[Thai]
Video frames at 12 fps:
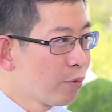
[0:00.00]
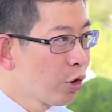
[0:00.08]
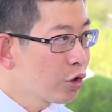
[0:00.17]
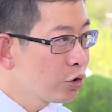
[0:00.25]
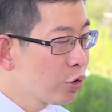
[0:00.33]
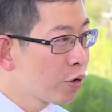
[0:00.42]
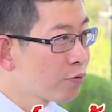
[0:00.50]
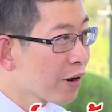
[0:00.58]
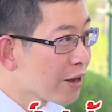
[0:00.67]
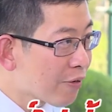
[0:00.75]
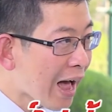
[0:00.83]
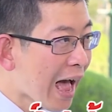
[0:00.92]
รถยนต์ไฟ
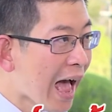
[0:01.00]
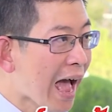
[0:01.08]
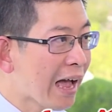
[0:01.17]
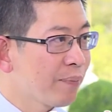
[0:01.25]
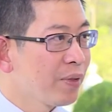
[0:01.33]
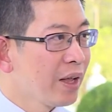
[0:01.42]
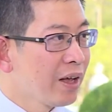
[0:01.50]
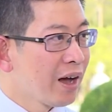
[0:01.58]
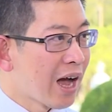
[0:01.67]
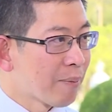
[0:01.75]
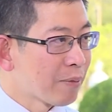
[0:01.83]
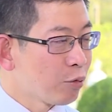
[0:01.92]
ฟ้า
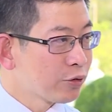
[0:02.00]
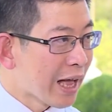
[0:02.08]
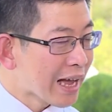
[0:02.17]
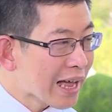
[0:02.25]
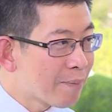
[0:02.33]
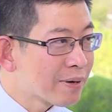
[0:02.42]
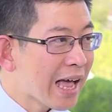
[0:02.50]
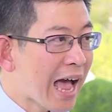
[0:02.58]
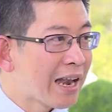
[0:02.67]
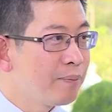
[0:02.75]
อุตสาหกรรมการ